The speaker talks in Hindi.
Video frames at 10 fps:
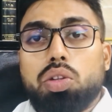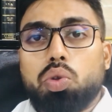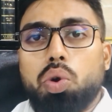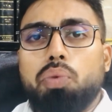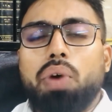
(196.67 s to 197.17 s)

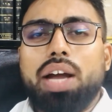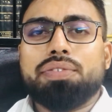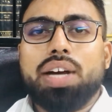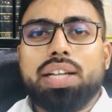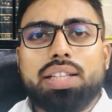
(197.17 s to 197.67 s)
तो वाइफ
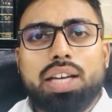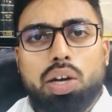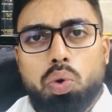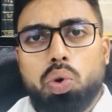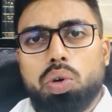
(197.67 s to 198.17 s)
जाती है
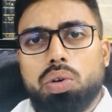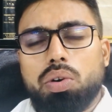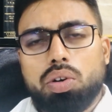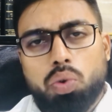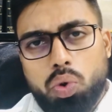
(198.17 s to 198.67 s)
कोर्ट
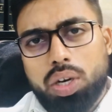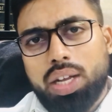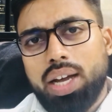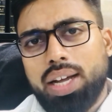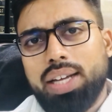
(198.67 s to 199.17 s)
कोर्ट
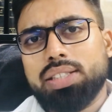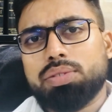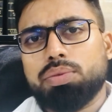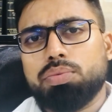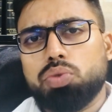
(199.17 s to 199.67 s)
के
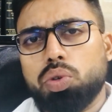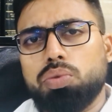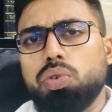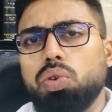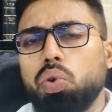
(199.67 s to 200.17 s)
अगेंस्ट जो
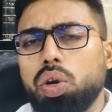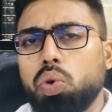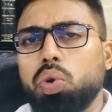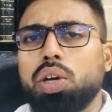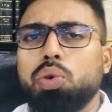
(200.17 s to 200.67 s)
लोअर
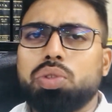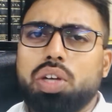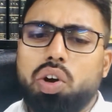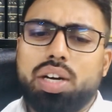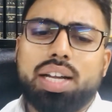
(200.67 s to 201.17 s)
कोर्ट है
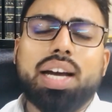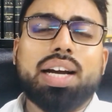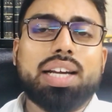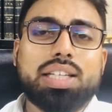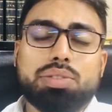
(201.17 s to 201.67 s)
उसके ऑर्डर के
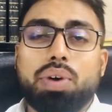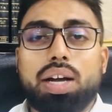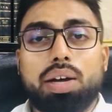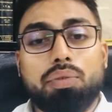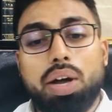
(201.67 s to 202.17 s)
अगेंस्ट
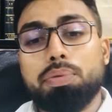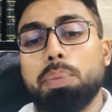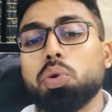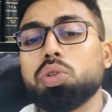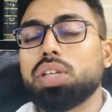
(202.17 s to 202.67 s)
वाइ, वाइफ
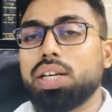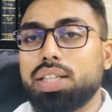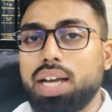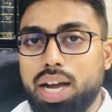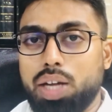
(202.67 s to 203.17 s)
अप्रोच
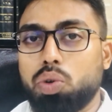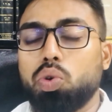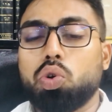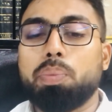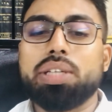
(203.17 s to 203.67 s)
करती है हाई
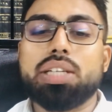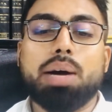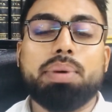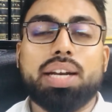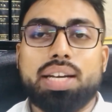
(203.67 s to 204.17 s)
कोर्ट को
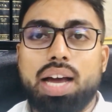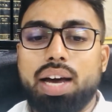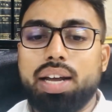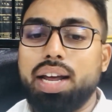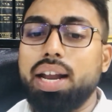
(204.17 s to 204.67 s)
पंजाब एंड
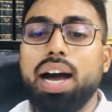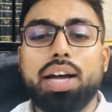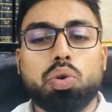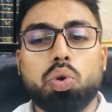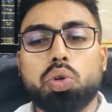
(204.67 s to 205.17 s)
हरियाणा
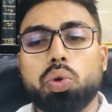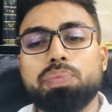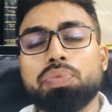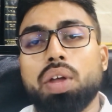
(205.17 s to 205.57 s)
हाई कोर्ट को